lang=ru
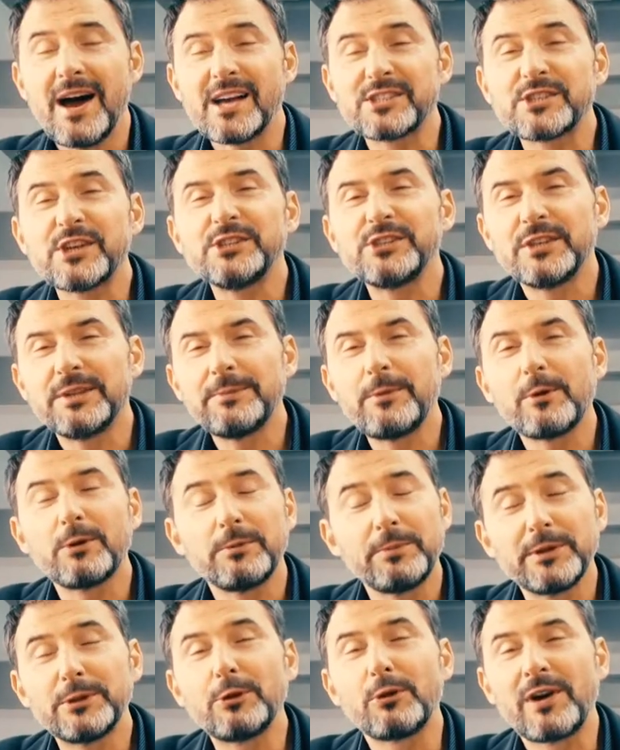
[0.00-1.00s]
а женщины могут
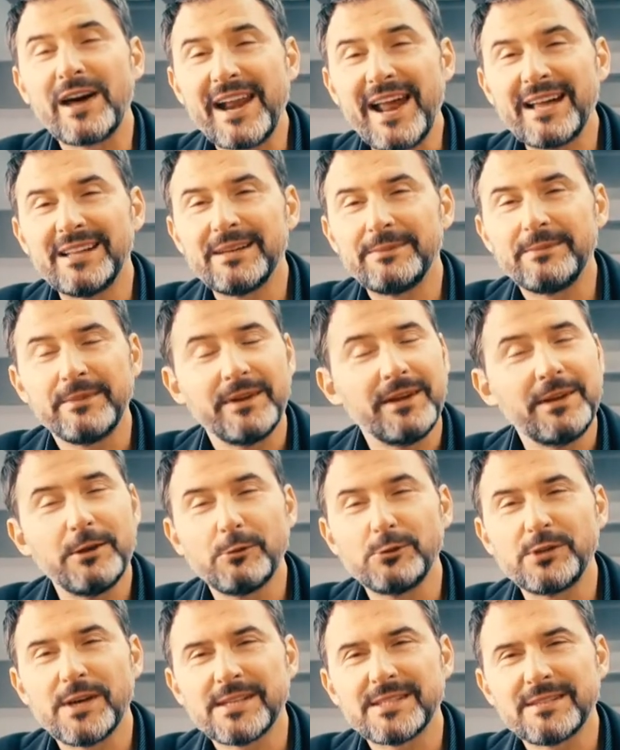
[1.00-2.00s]
быть только рядом и не
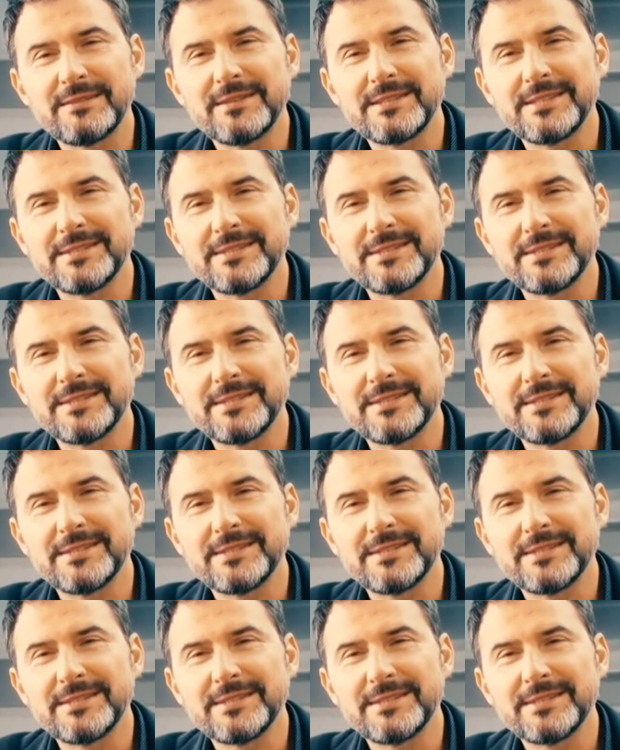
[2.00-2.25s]
участвовать.